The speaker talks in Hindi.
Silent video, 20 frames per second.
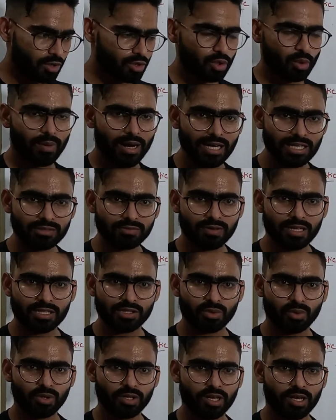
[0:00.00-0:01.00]
सोमाइट्स वर्ड
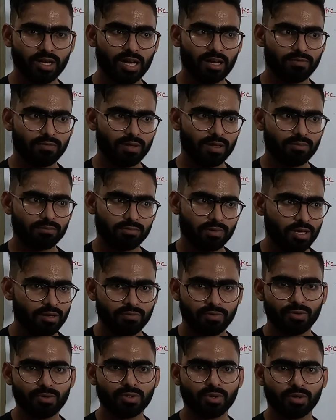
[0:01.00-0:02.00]
सुन के काफ़ी
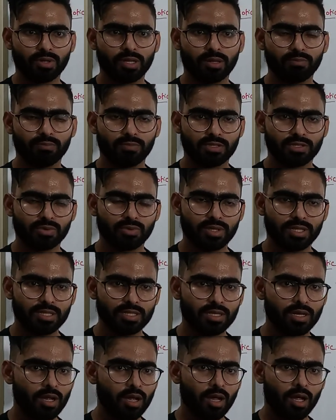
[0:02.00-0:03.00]
कंफ्यूज होते हैं
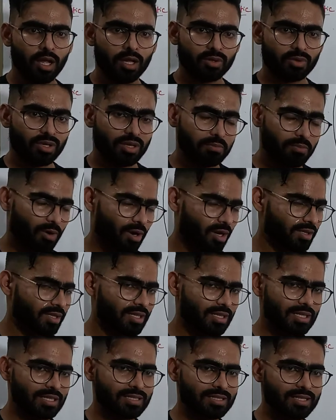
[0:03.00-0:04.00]
स्टूडेंट्स तो ये बहुत
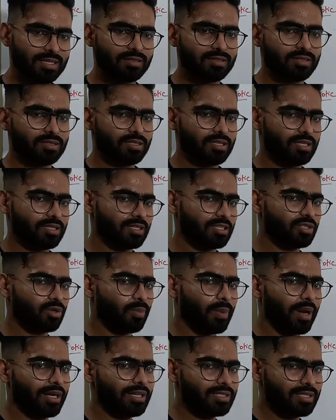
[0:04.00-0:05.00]
ही इजी चीज़ है
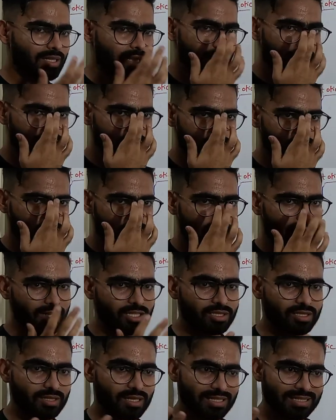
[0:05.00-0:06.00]
सोमाइट्स के
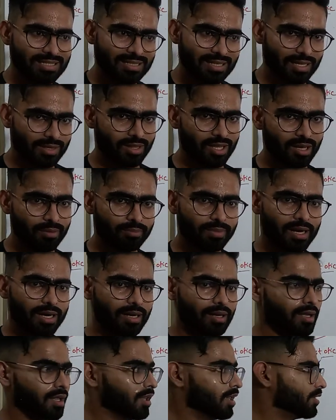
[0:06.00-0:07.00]
सोमाइट्स इज़ नथिंग
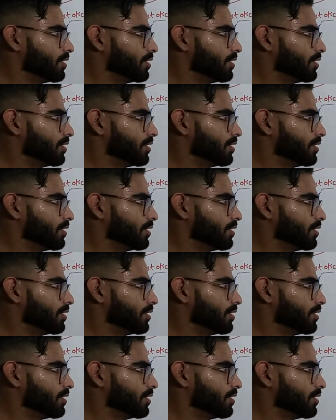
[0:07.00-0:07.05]
बट